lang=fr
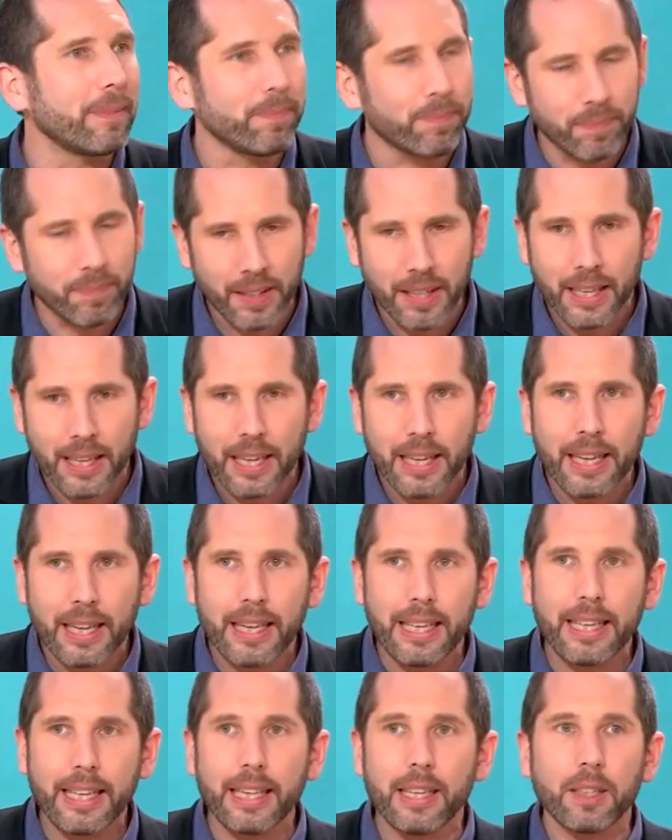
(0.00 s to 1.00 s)
Exactement.
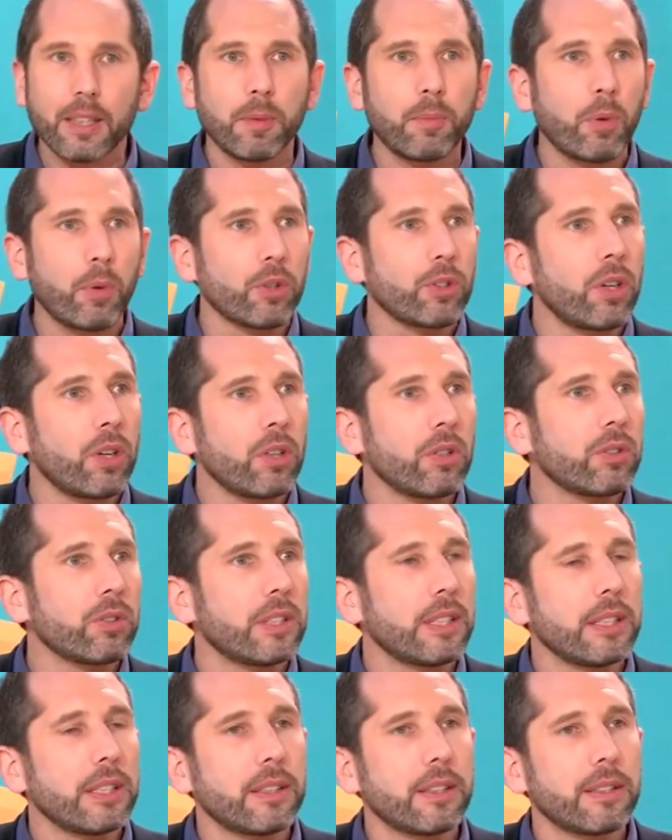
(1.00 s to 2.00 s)
Et euh, pourtant,
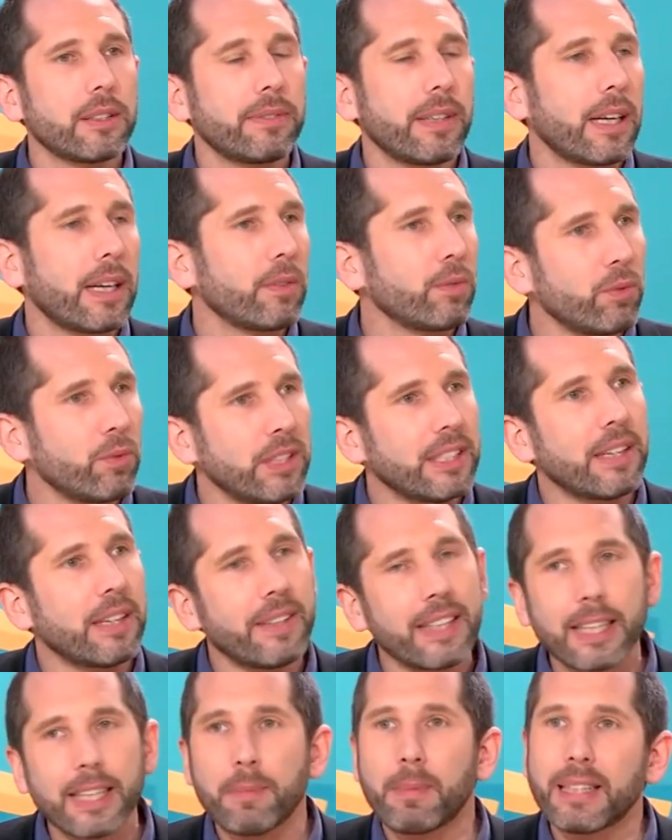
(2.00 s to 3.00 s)
c'est, euh, enfin, vous les
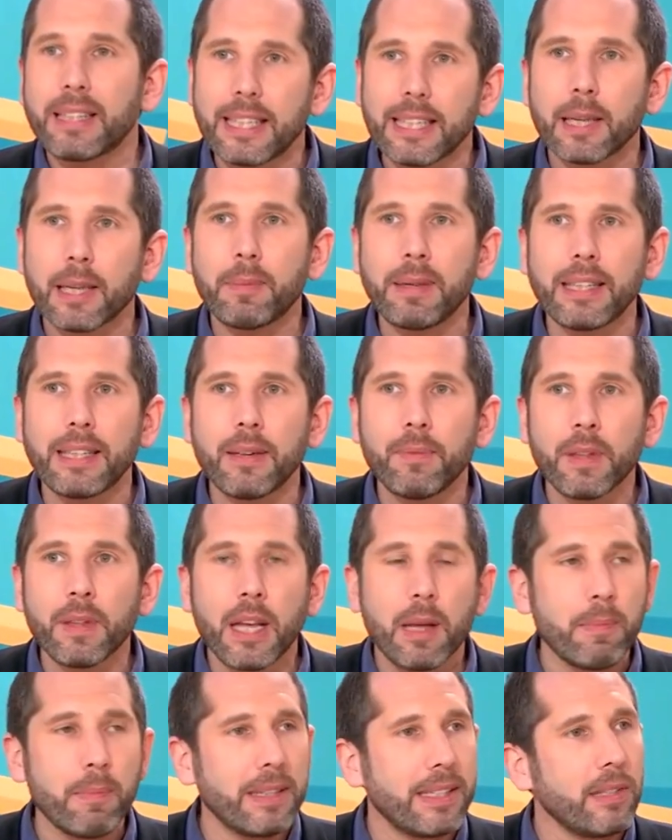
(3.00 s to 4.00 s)
avez répétés, répétés.
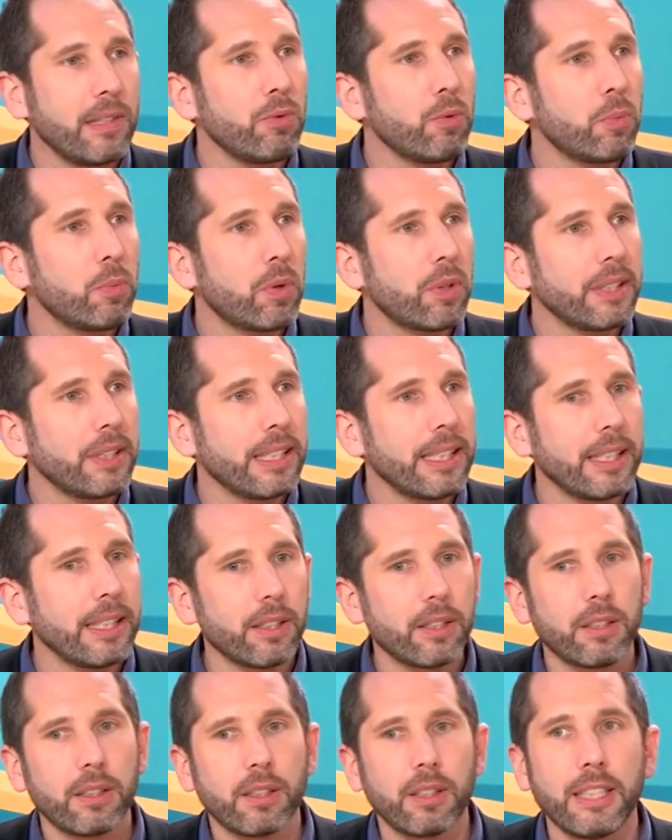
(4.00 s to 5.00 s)
Mais si vous prenez
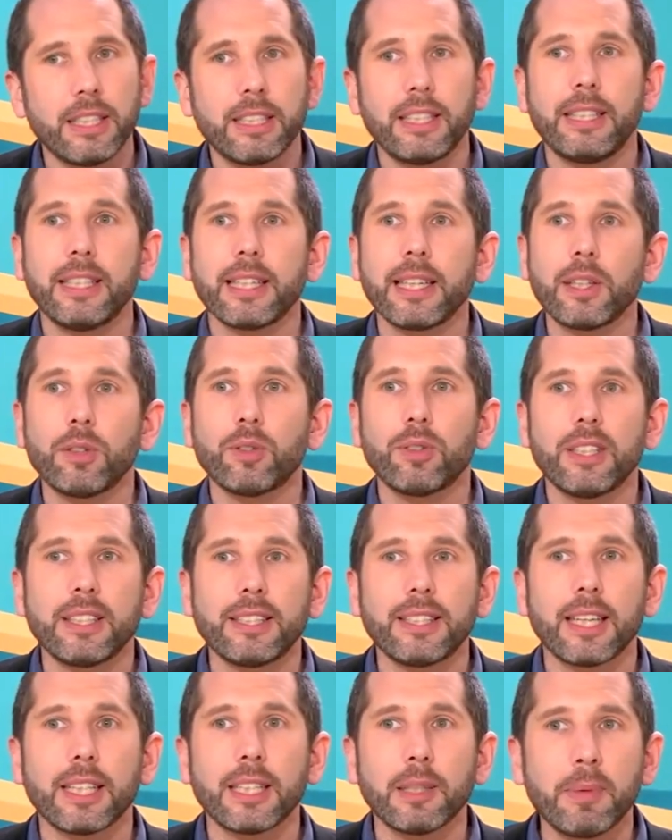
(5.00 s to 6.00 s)
euh, les génériques de
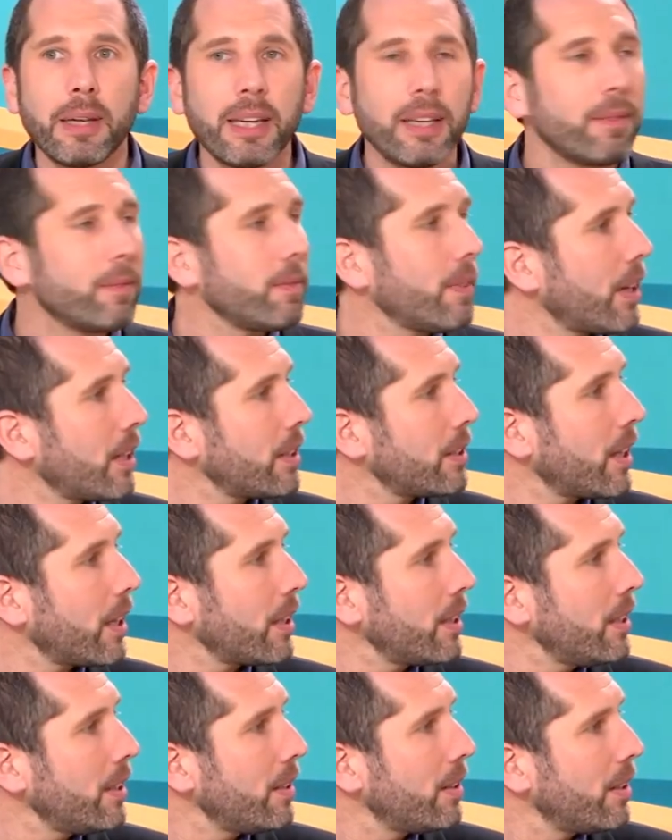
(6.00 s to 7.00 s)
dessins animés, hein,
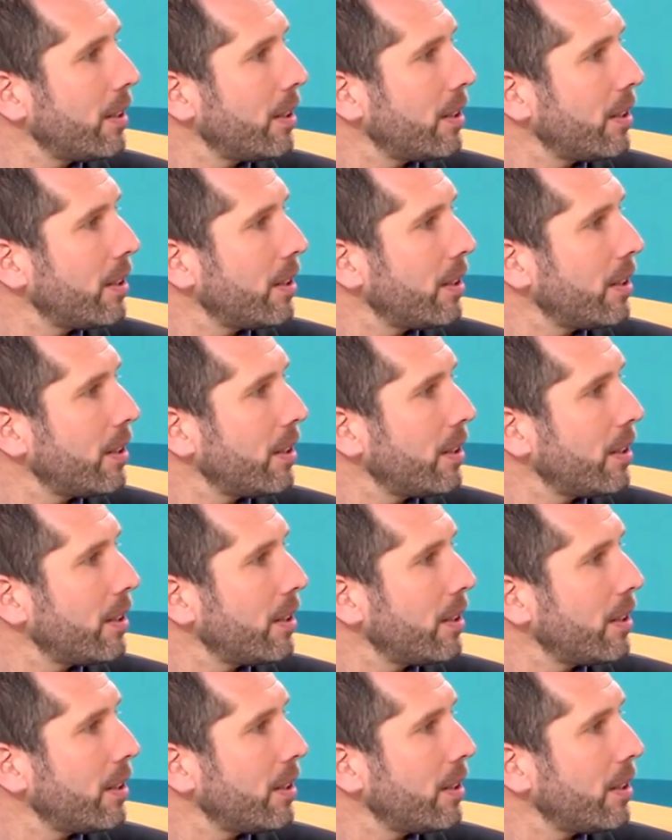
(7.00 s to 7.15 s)
Charlie.